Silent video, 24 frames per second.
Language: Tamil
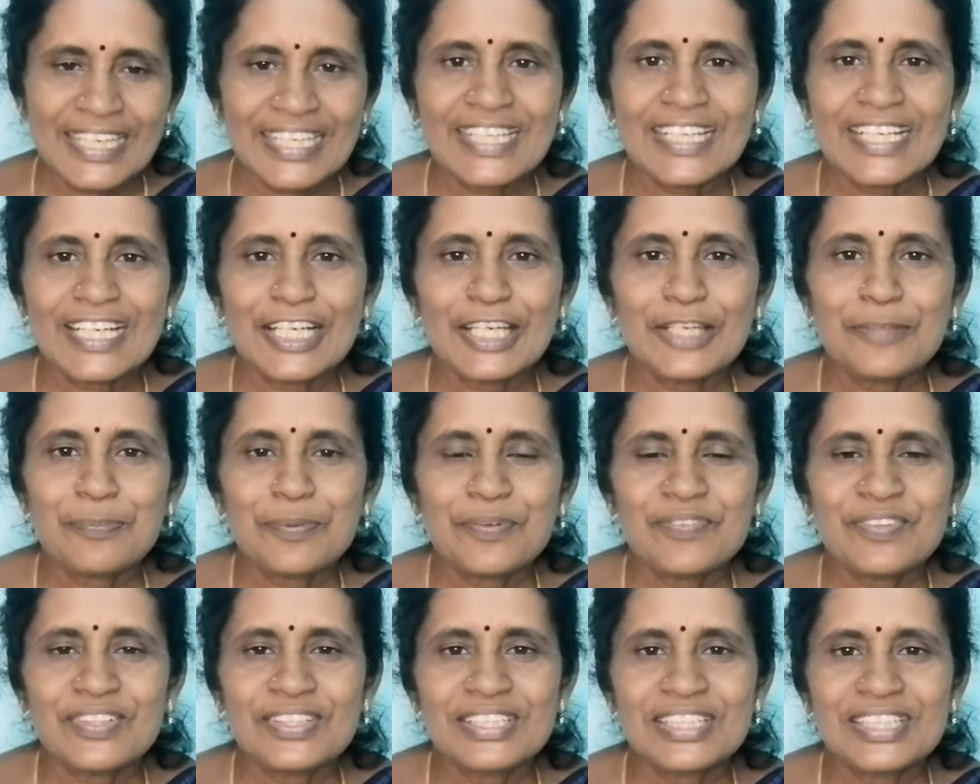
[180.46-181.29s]
நீ
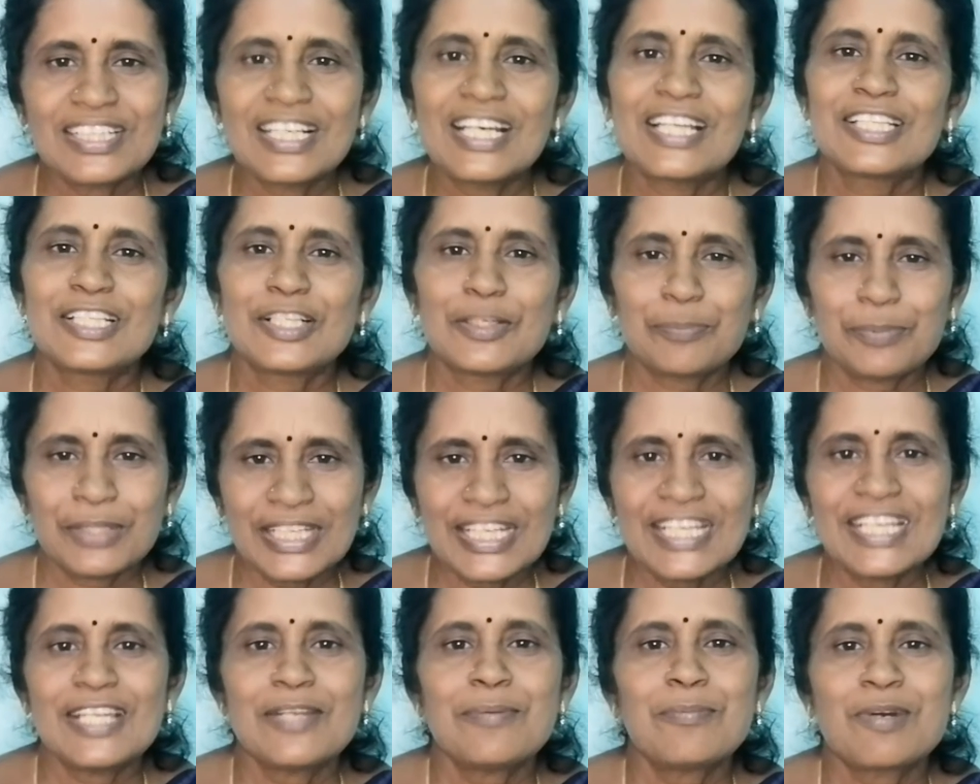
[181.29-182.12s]
கண்டிப்பாக வந்துரு
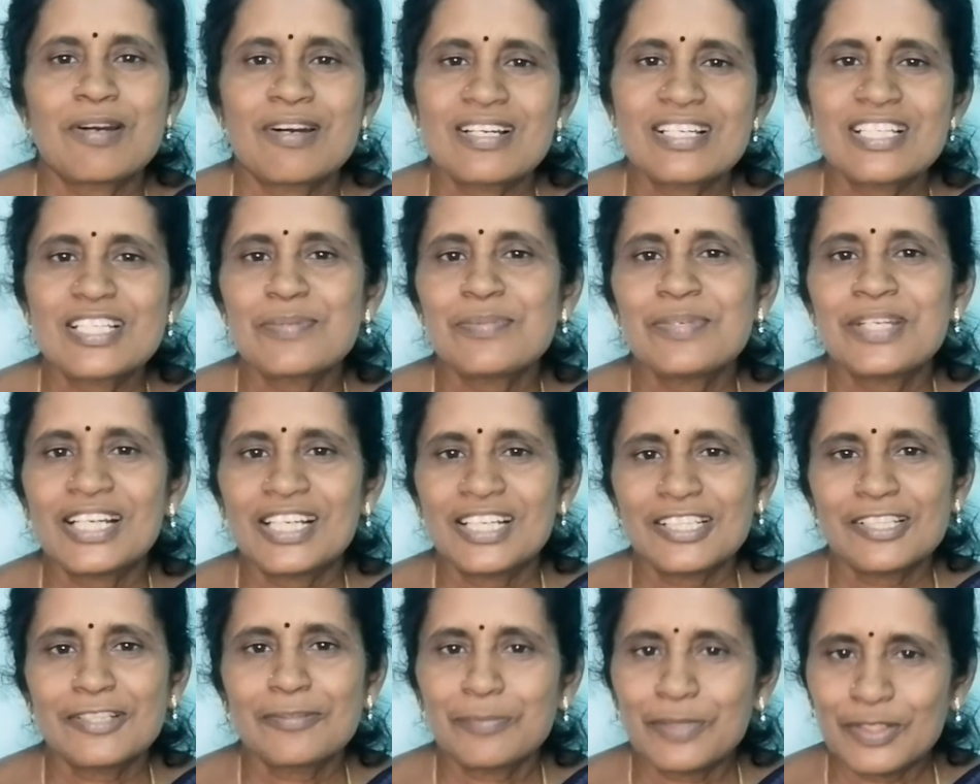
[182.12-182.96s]
அதுக்கப்புறம் என்ன மாற்றம்
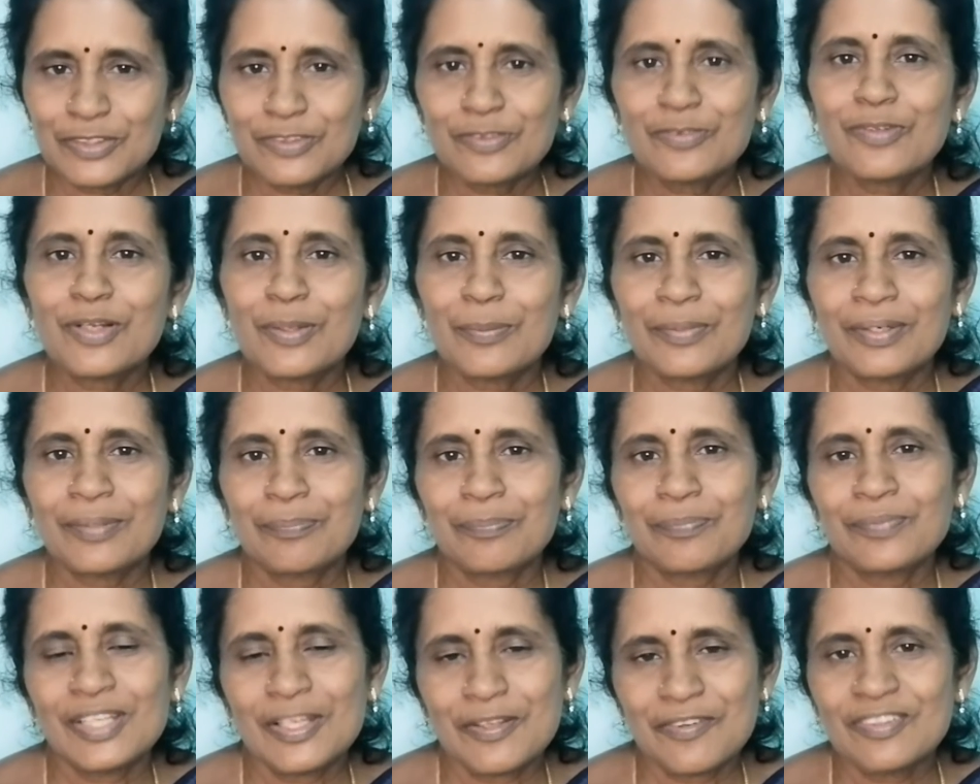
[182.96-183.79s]
நிகழ்துன்னு மட்டும் நம்ம
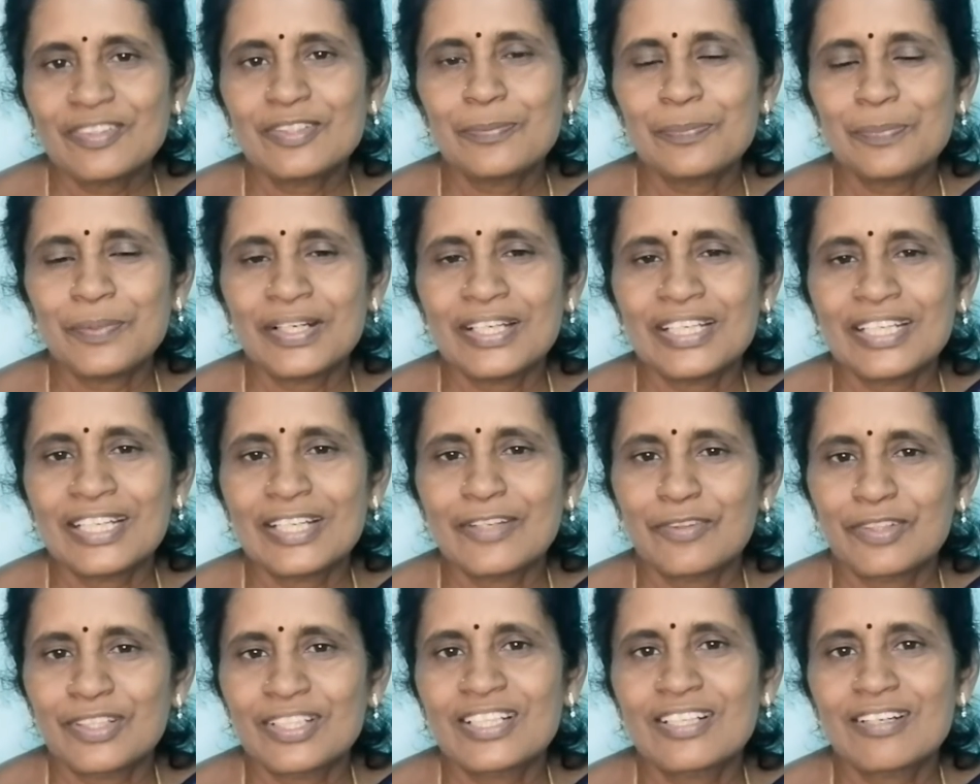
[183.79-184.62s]
நீ வந்து பாரு
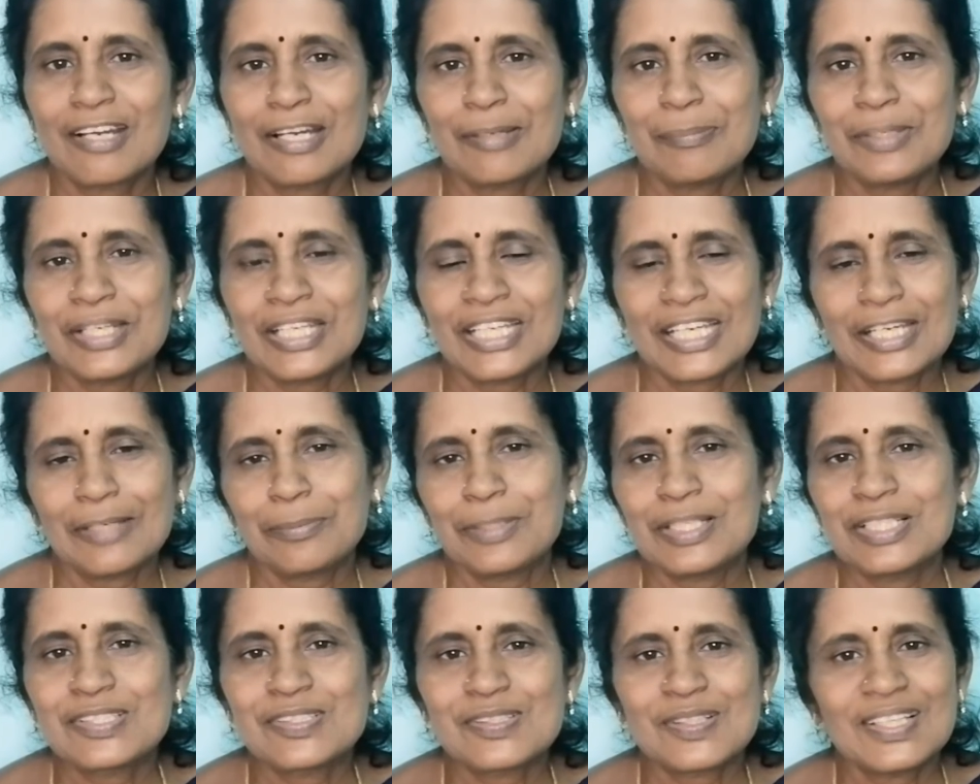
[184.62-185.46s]
நம்ம உனக்கு காண்பிக்கிறேன்
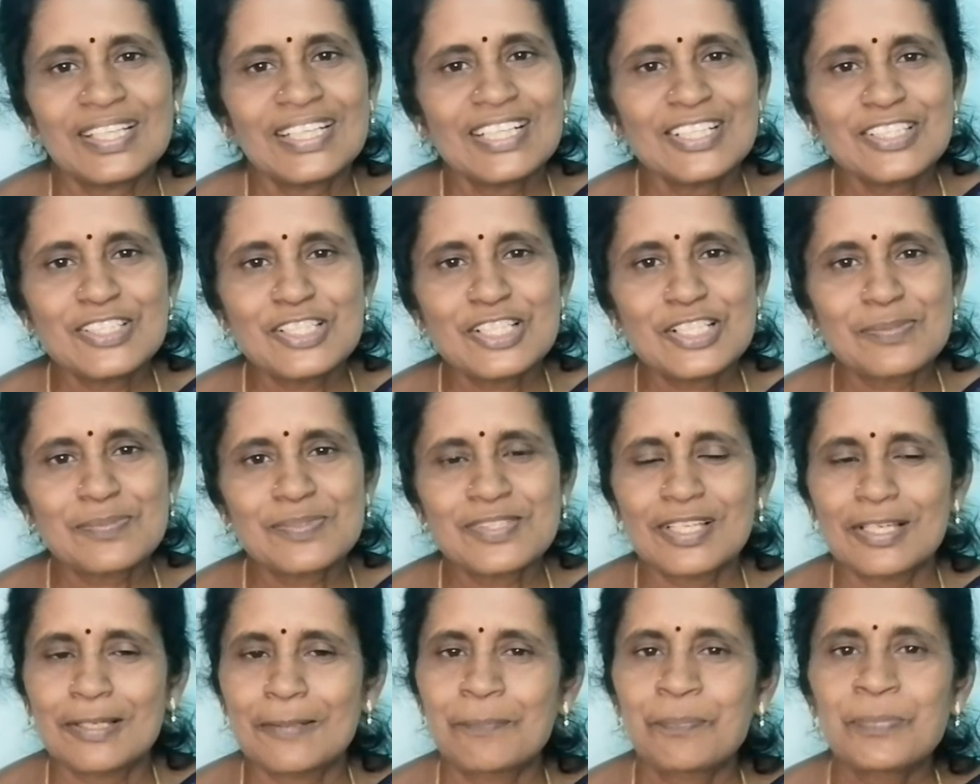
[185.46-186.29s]
அப்படின்னு சொல்லி அஞ்சுகம்
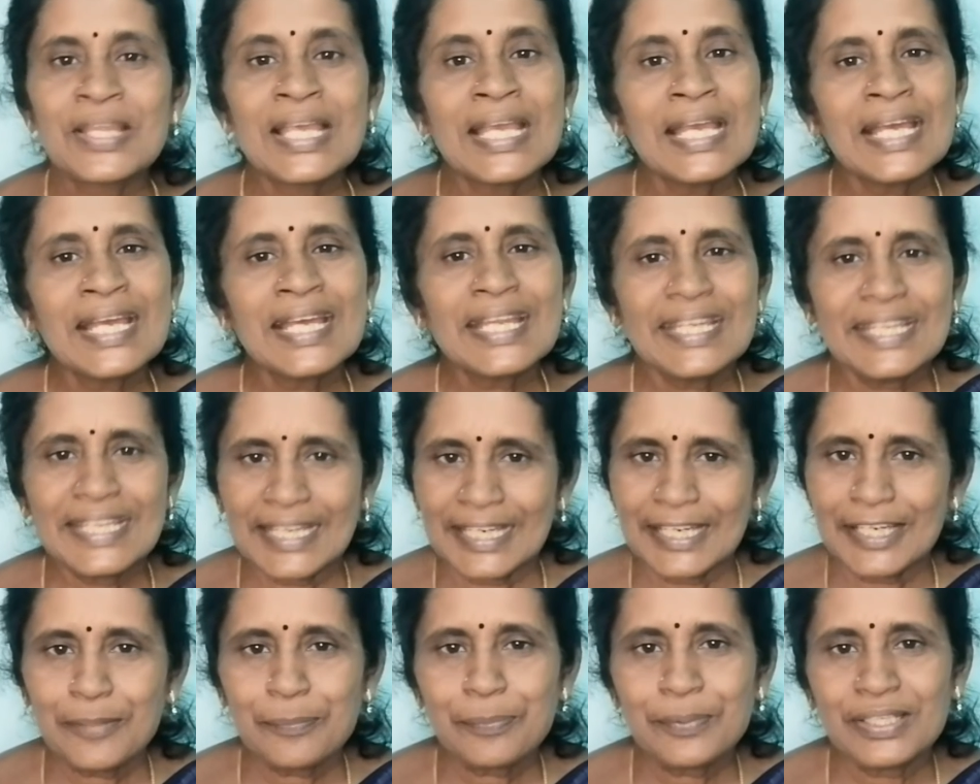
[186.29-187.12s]
செல்லும் நீ
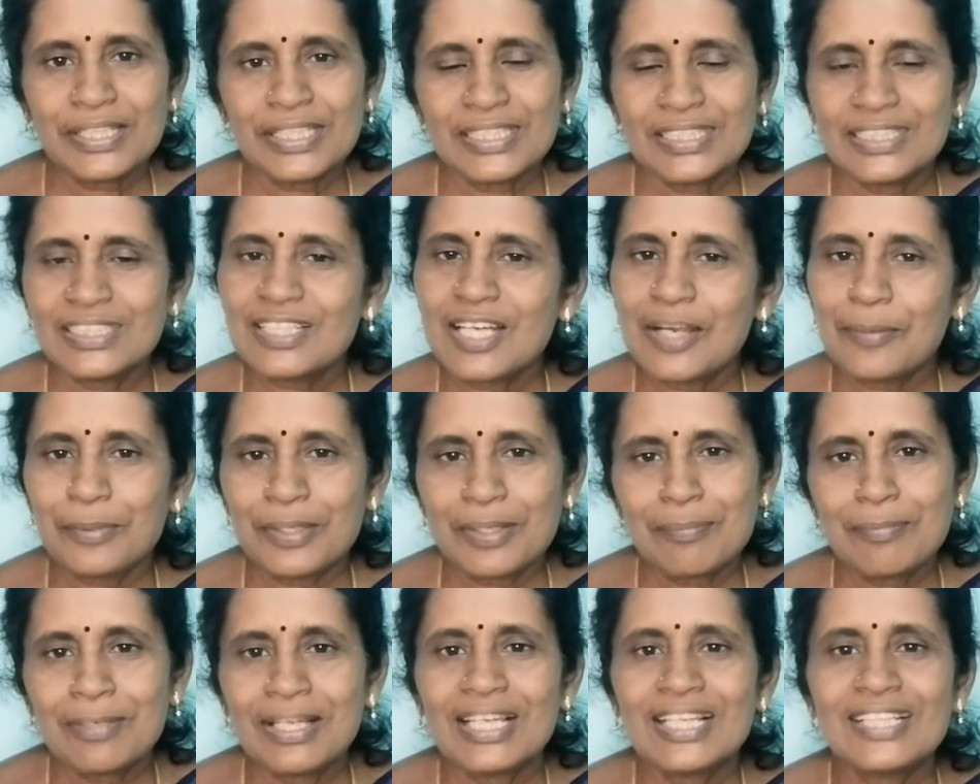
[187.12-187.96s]
என்ன பண்ணு
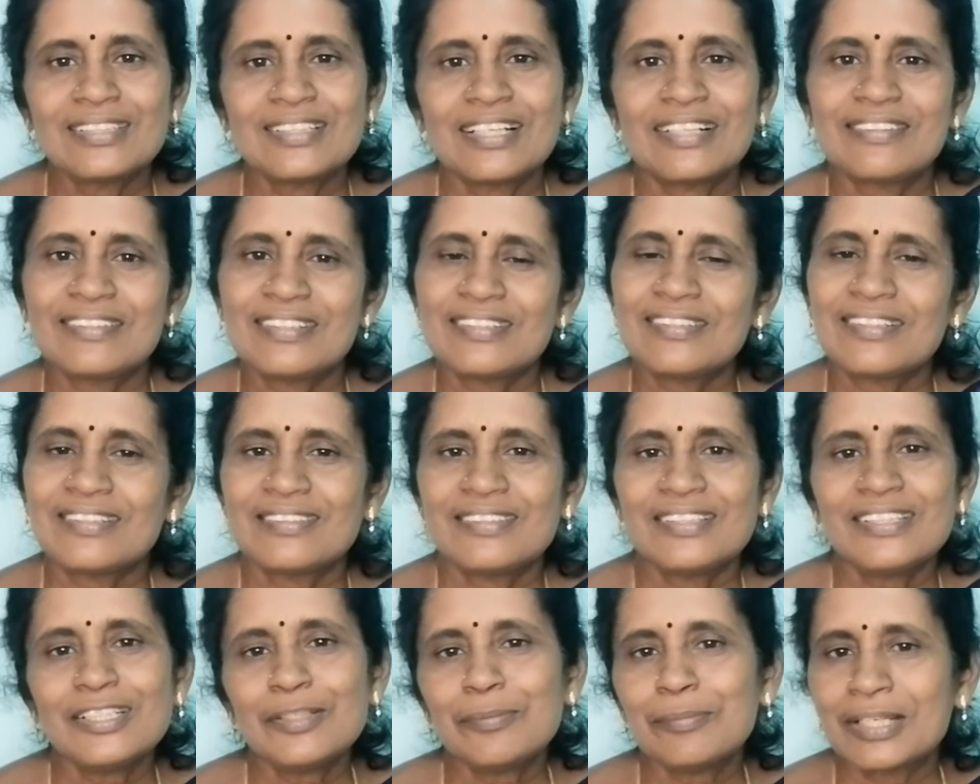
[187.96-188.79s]
அப்படியே மெல்ல தத்தி
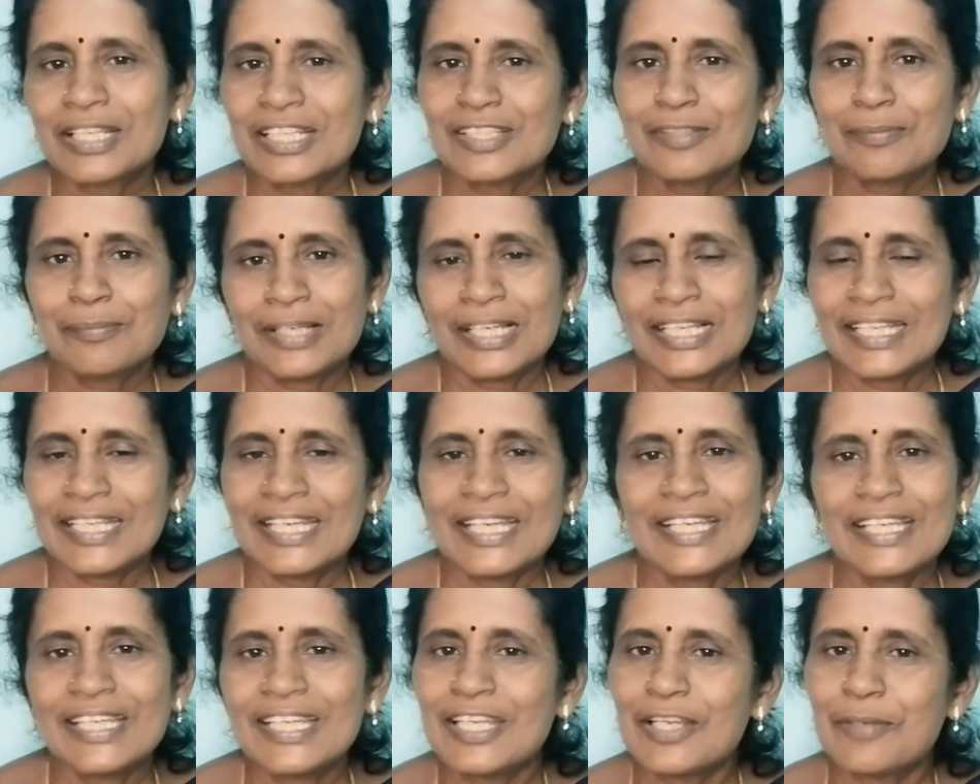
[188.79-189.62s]
தத்தி இந்த மரத்து மேலே
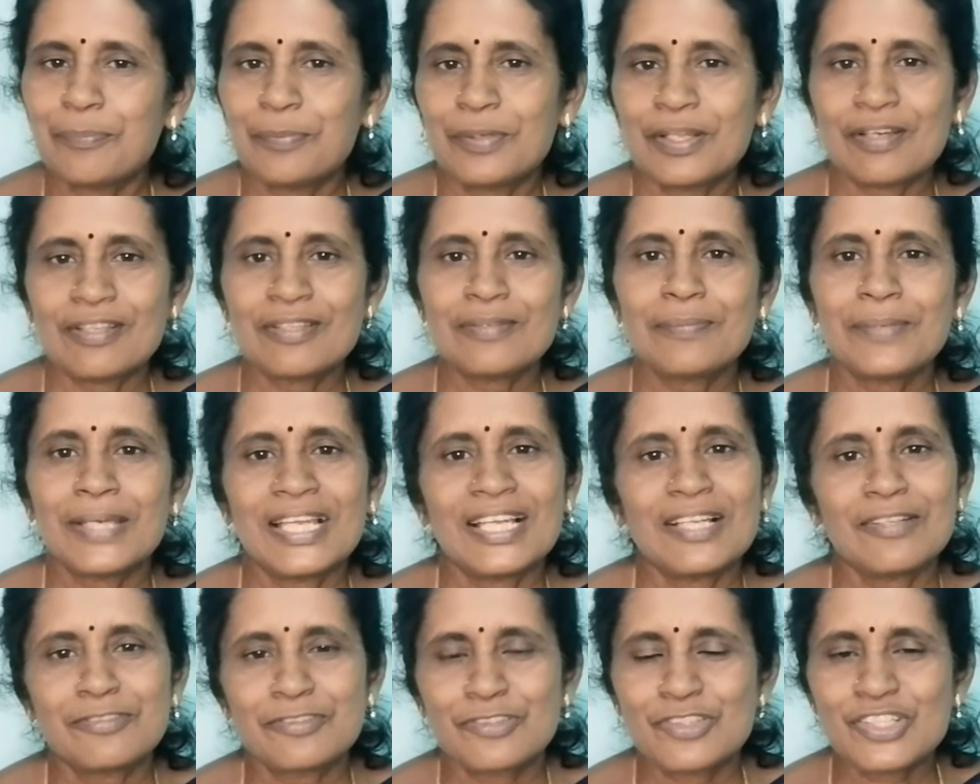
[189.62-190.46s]
ஏறி எப்படியாவது
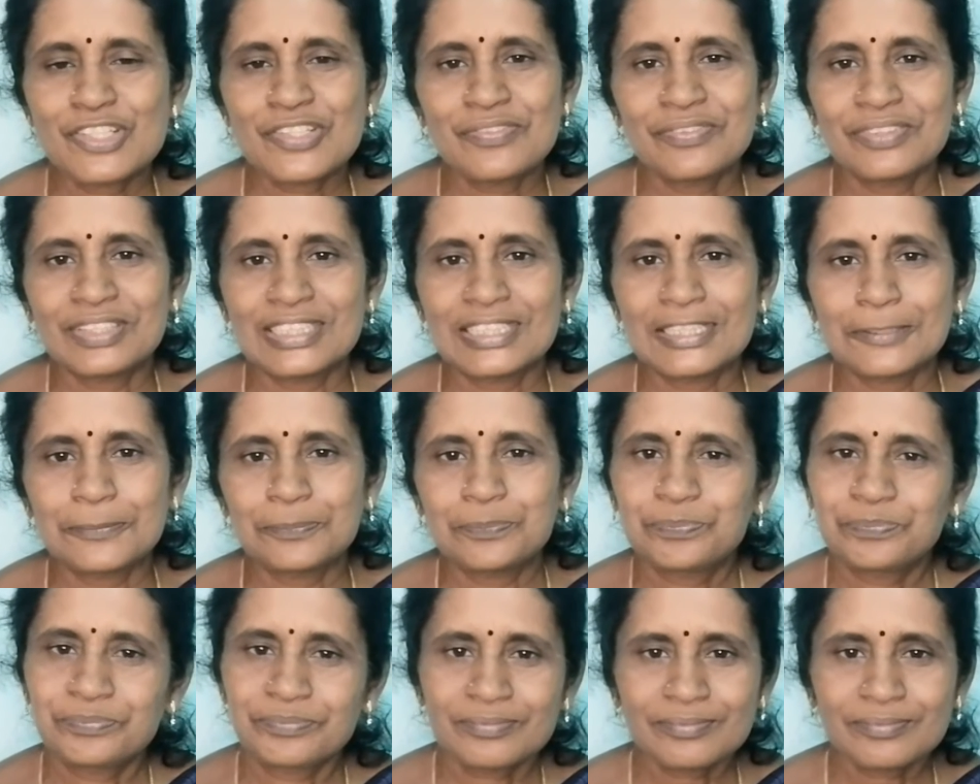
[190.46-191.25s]
மேலே உச்சிக்கு வந்துரு